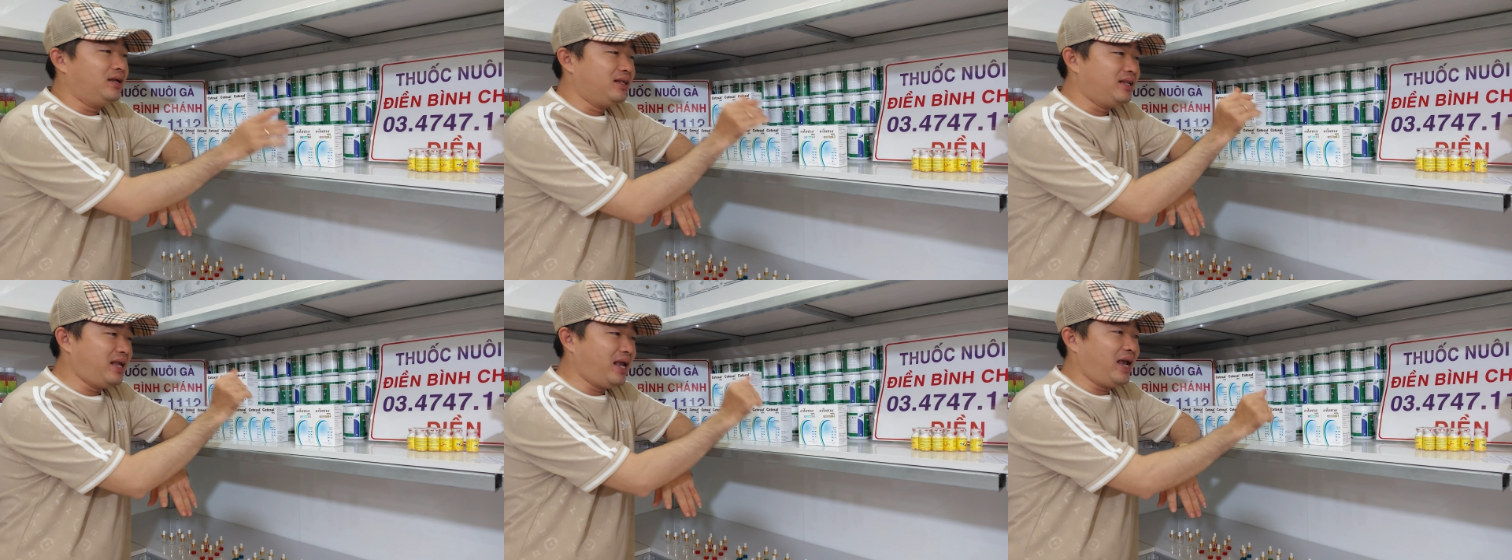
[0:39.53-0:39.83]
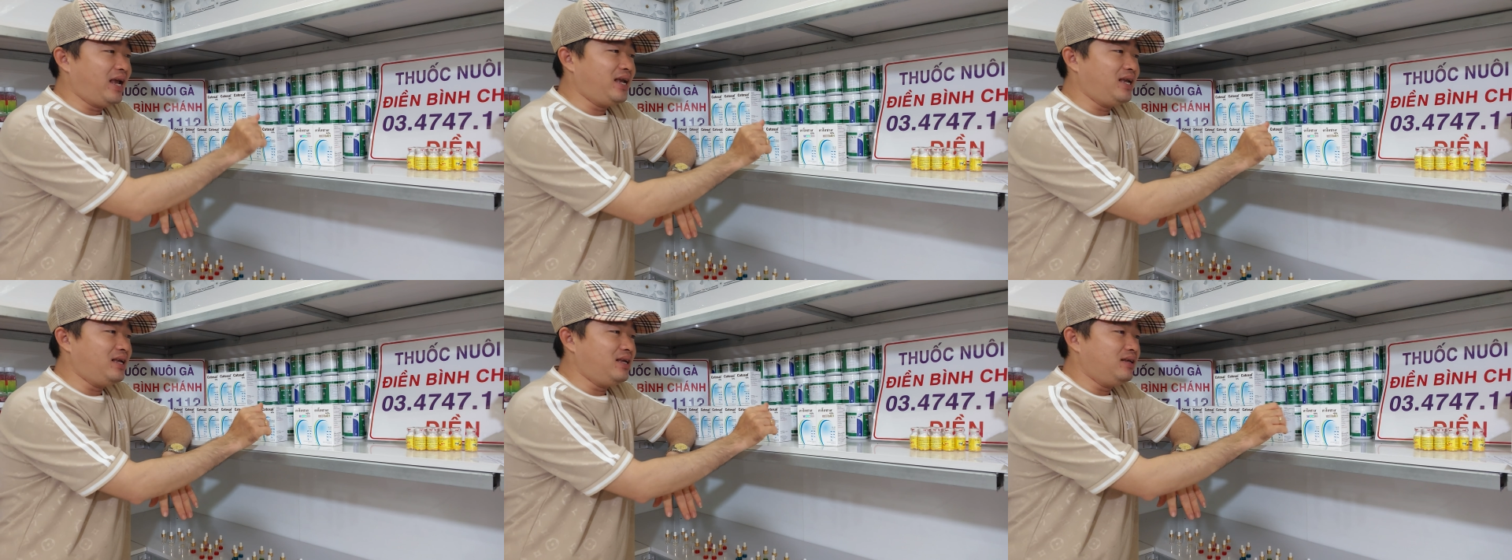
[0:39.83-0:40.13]

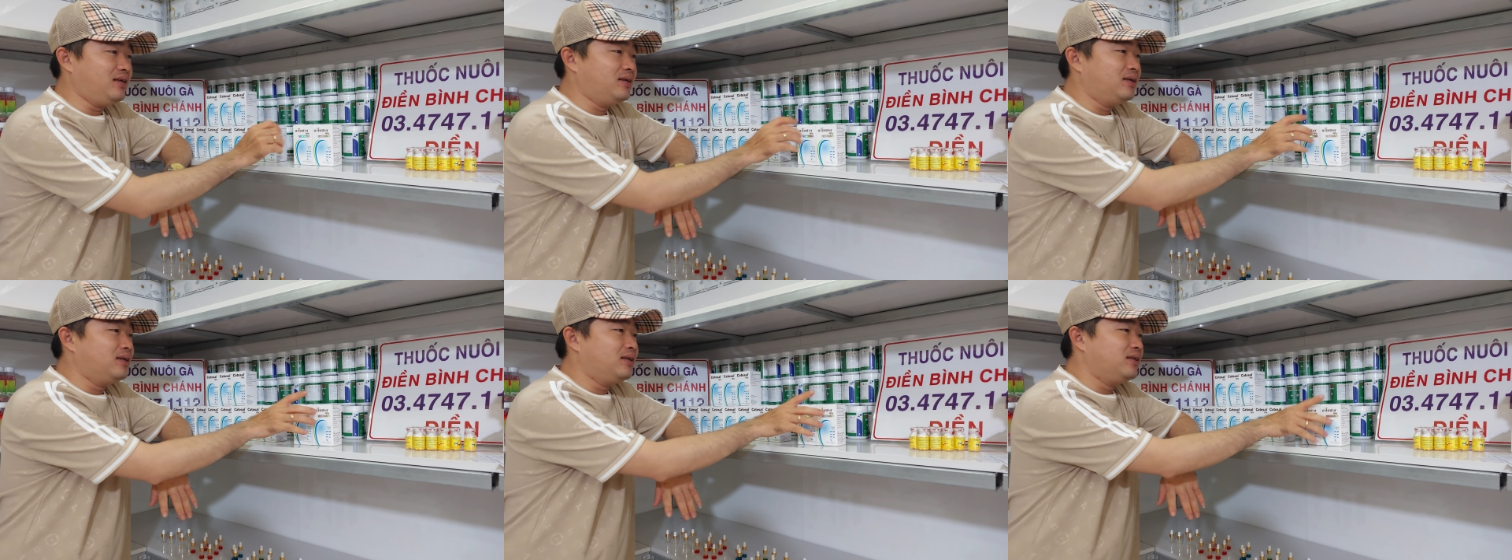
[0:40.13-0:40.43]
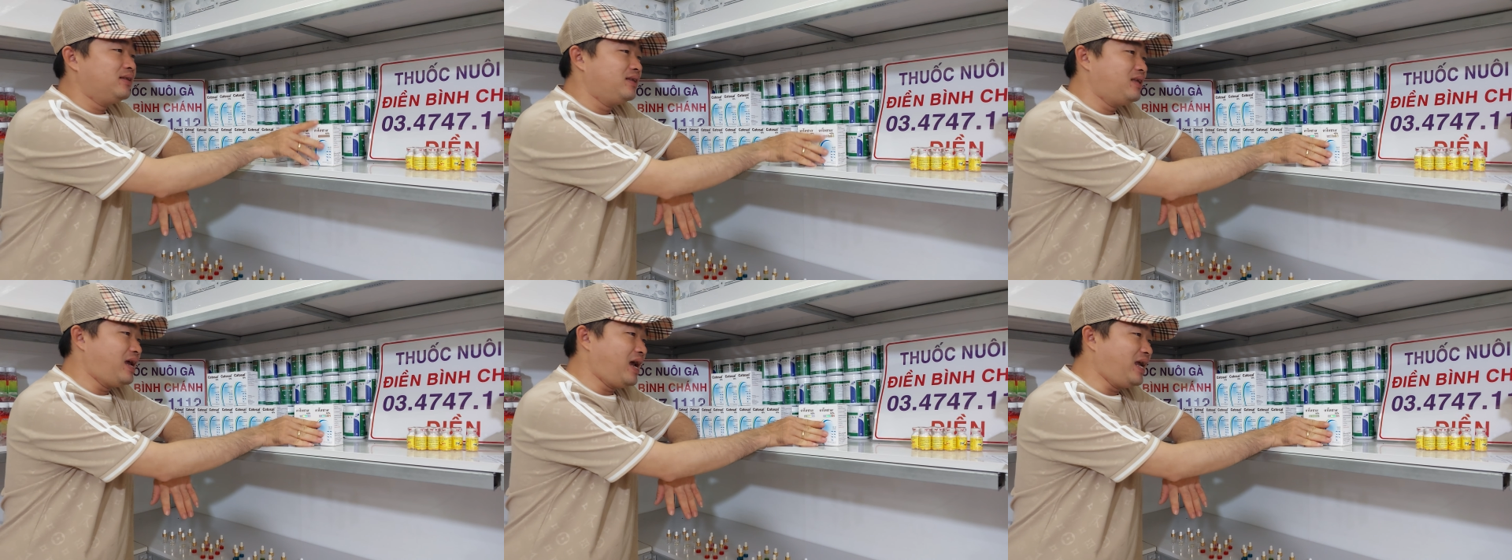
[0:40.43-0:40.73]
nháy
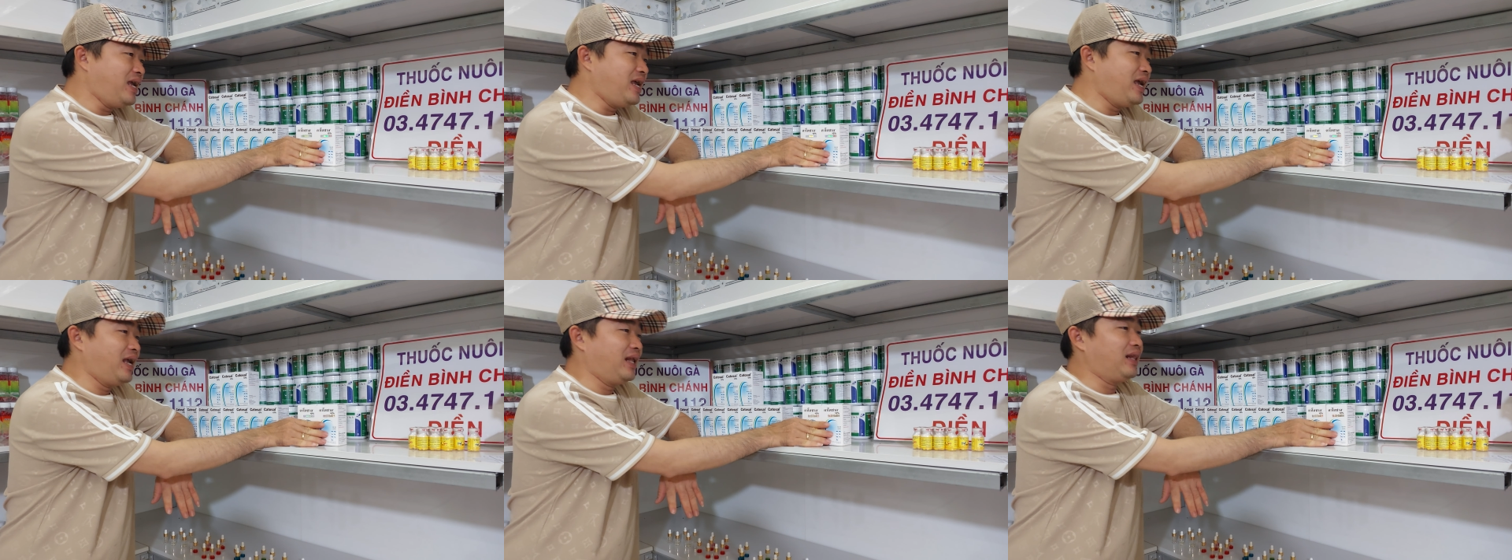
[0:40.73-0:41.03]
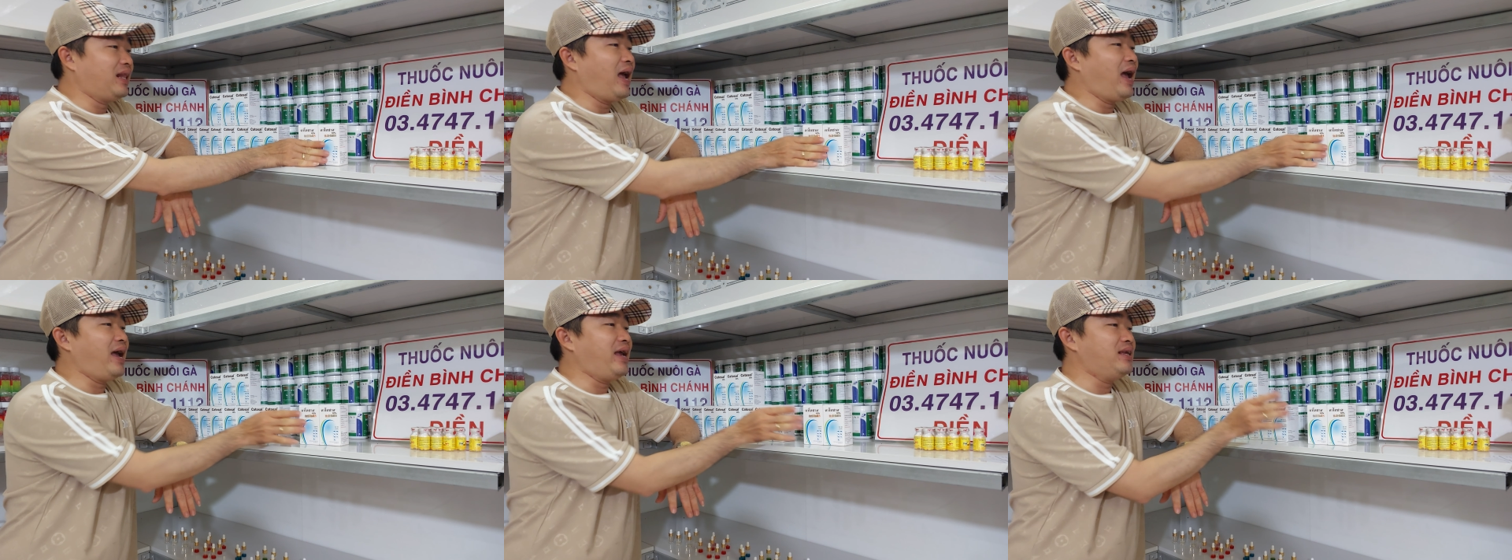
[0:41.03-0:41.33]
nhái
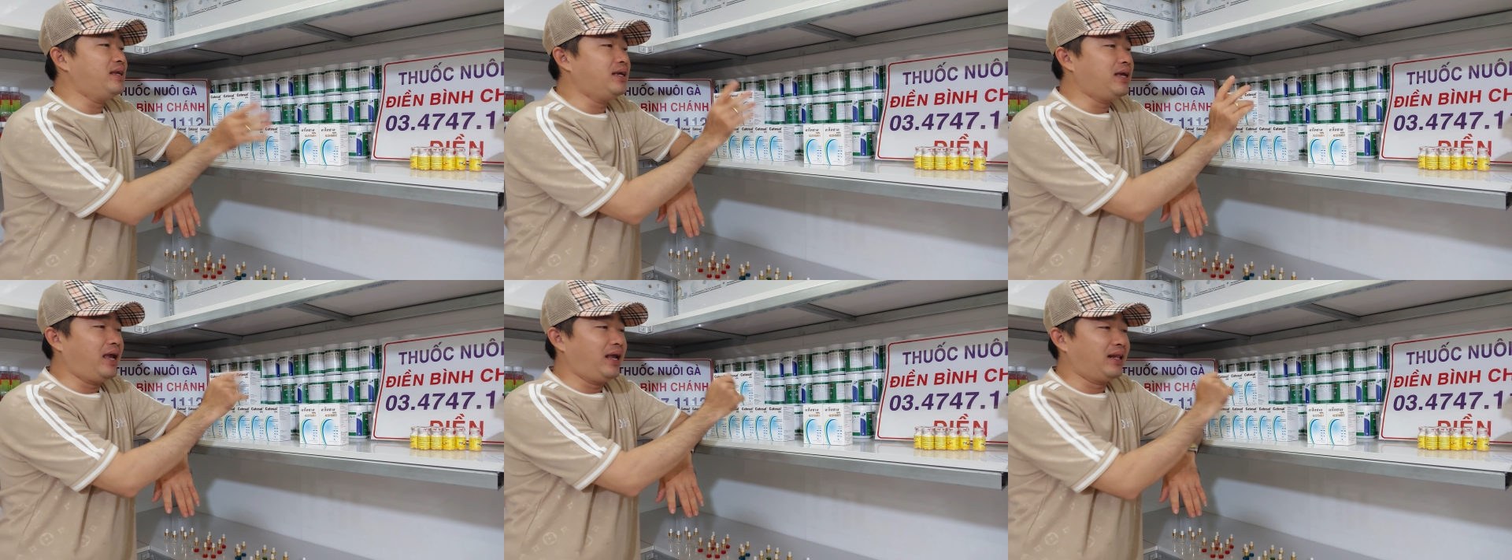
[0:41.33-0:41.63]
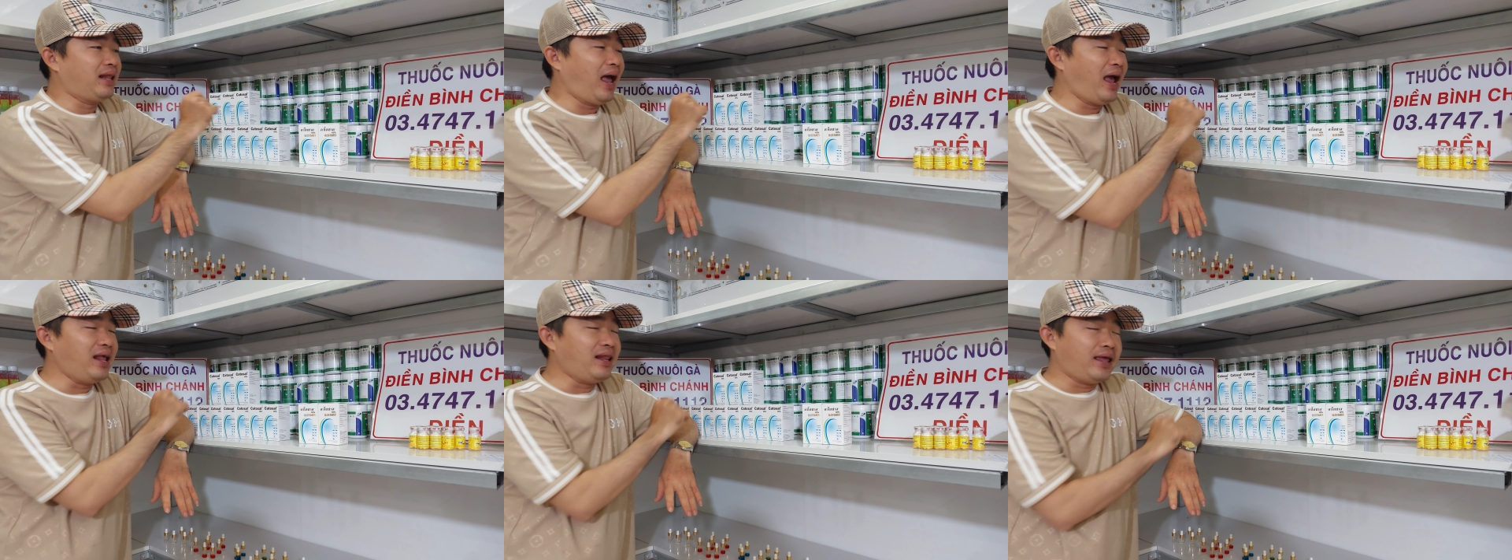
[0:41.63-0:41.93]
hàng thái với hàng
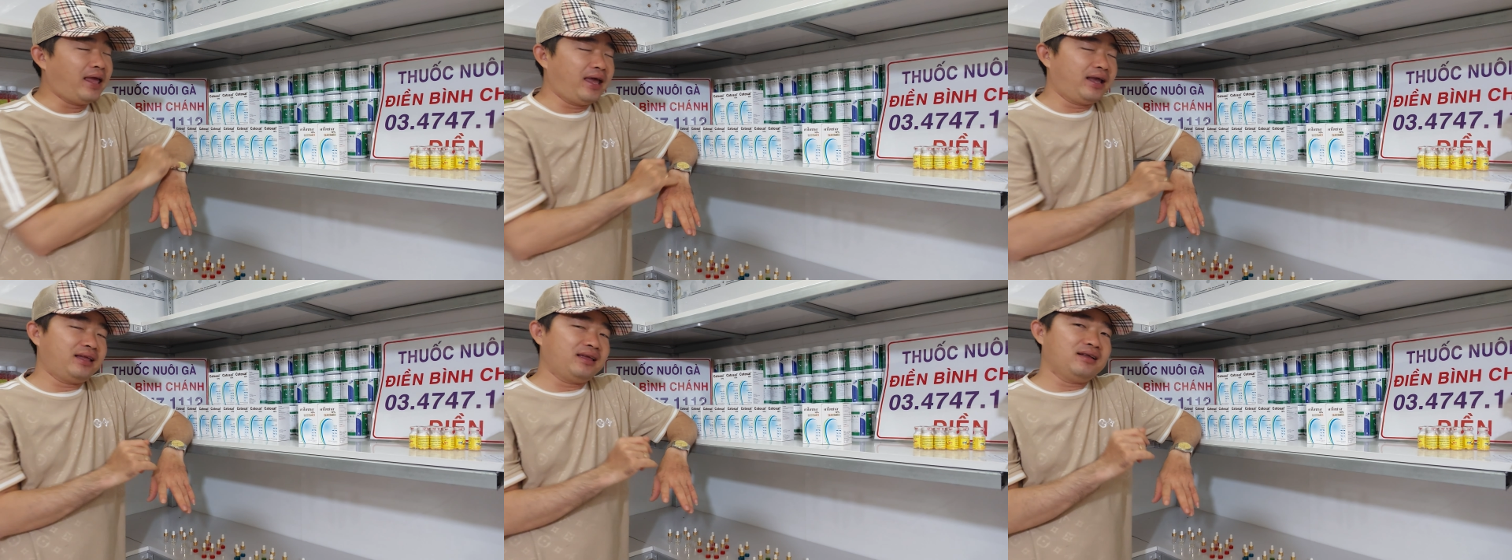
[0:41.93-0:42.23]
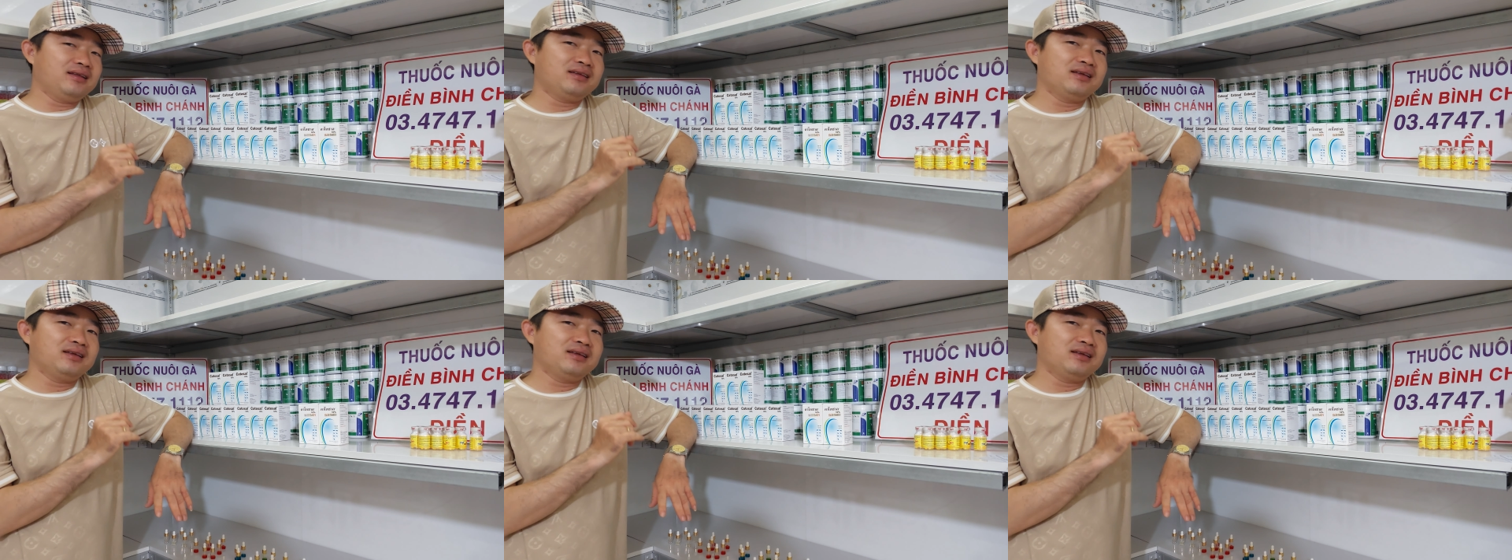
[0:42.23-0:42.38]
thái thiệt như